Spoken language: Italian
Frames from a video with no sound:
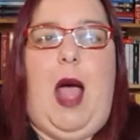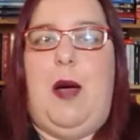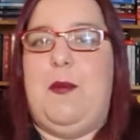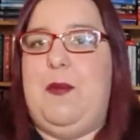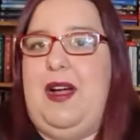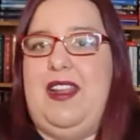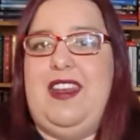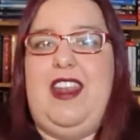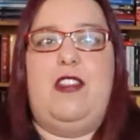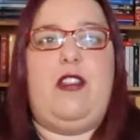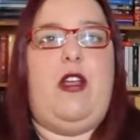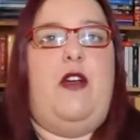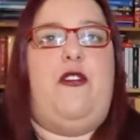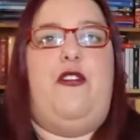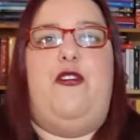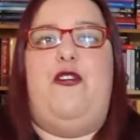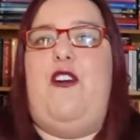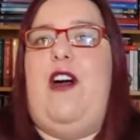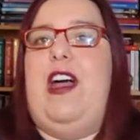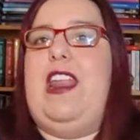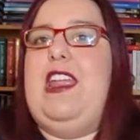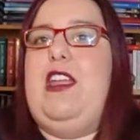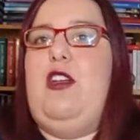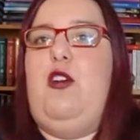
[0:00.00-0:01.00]
ha mandato a
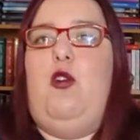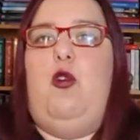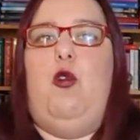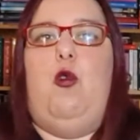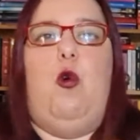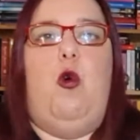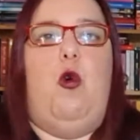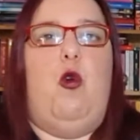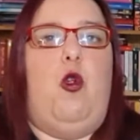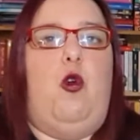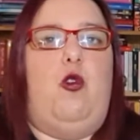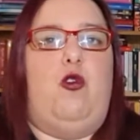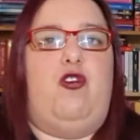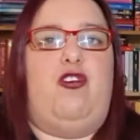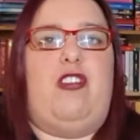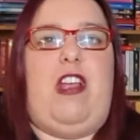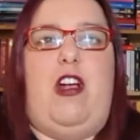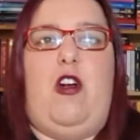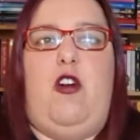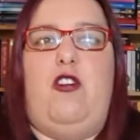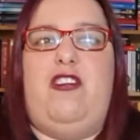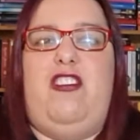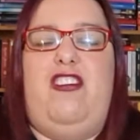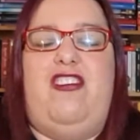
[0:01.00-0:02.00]
fare in culo un
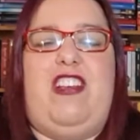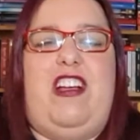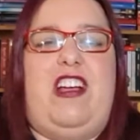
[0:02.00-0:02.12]
sacco di